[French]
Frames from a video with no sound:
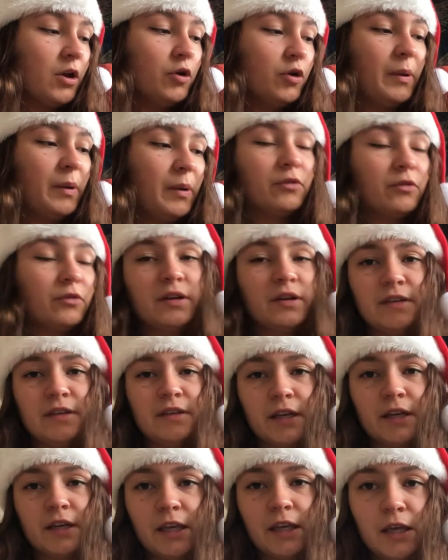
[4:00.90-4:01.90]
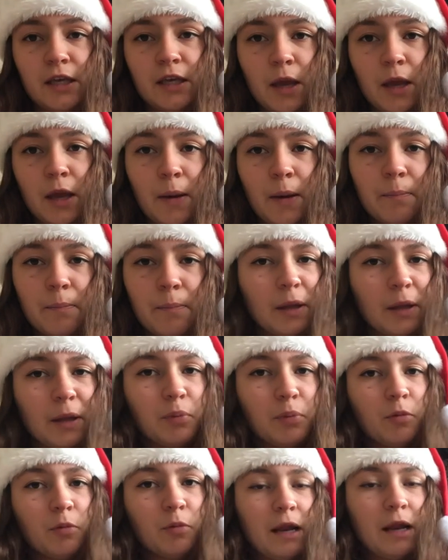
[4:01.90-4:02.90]
Le Père Noël s'écrie Pas de
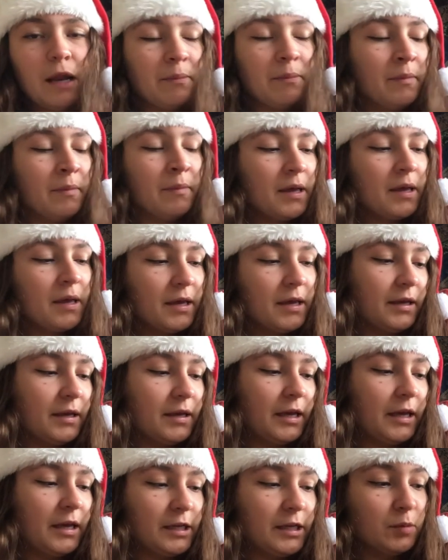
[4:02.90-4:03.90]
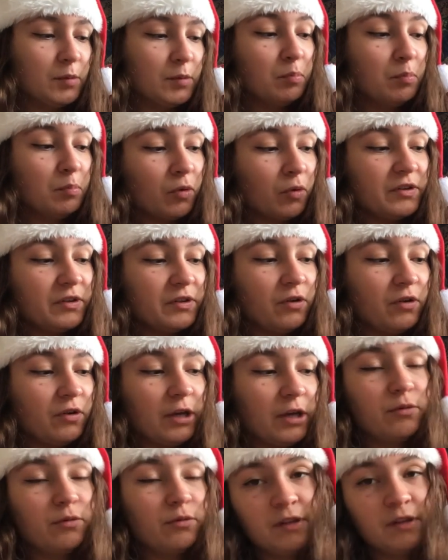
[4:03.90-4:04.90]
problème Et il bondit dans la
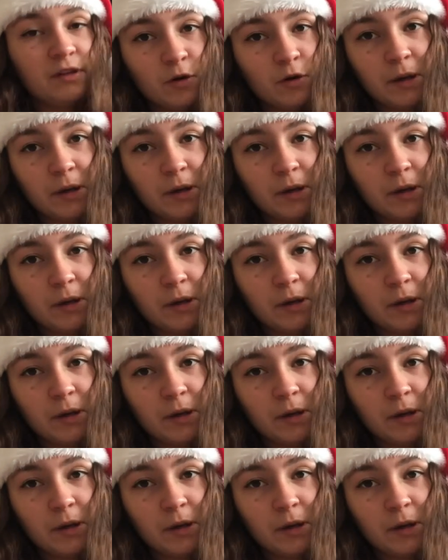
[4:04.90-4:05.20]
cuisine le